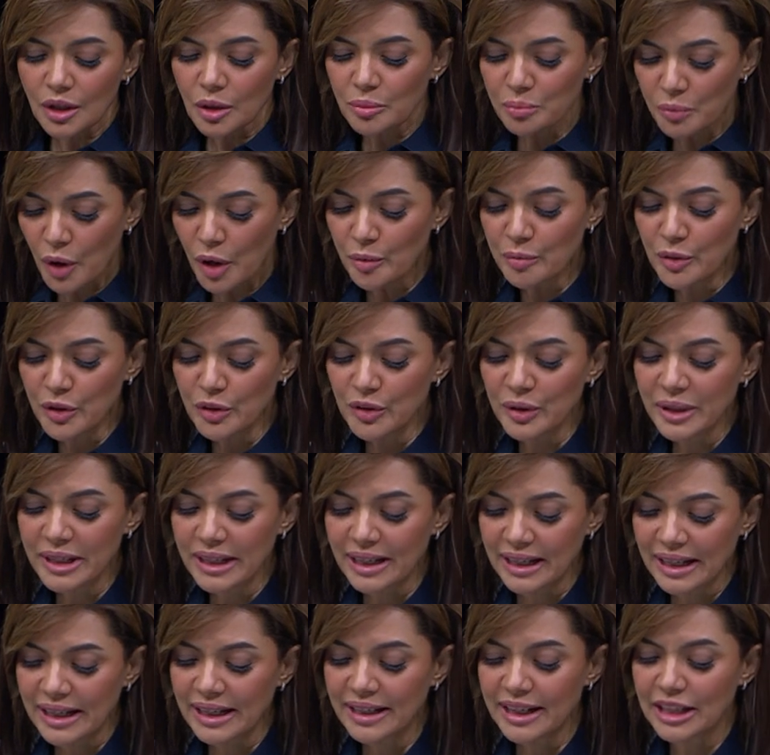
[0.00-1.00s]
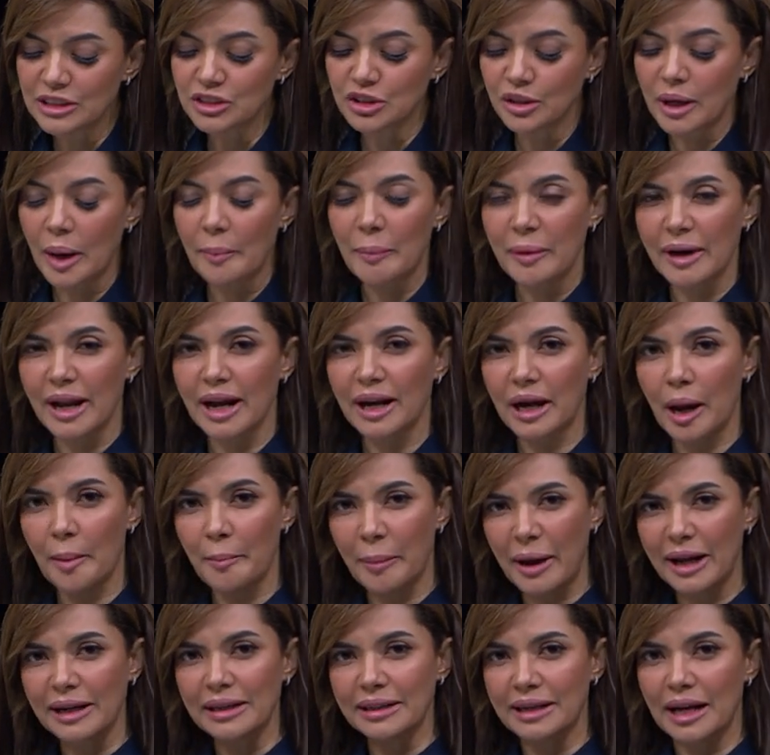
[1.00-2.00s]
Bom bunuh diri dan juga
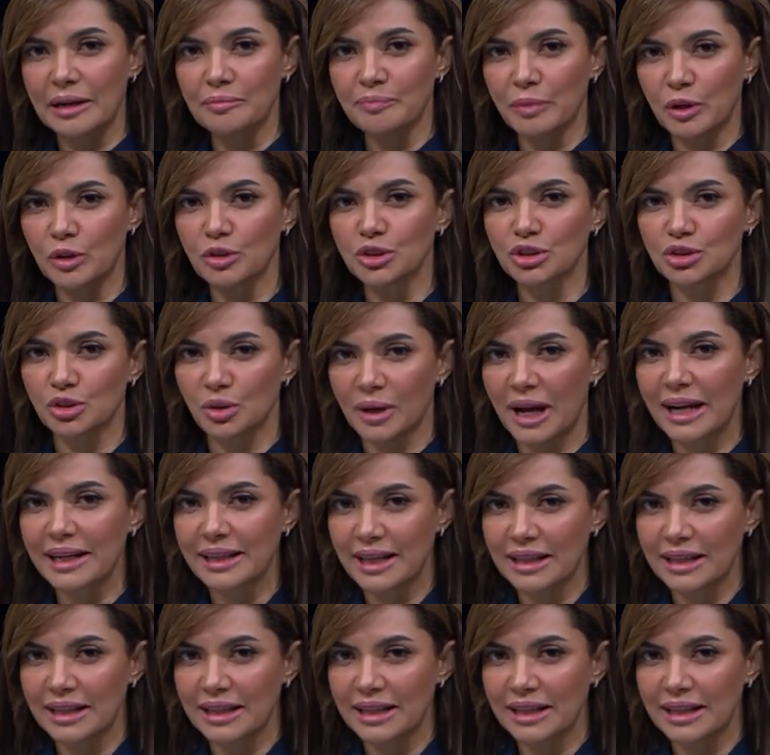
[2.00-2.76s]
penangkapan dan penelusuran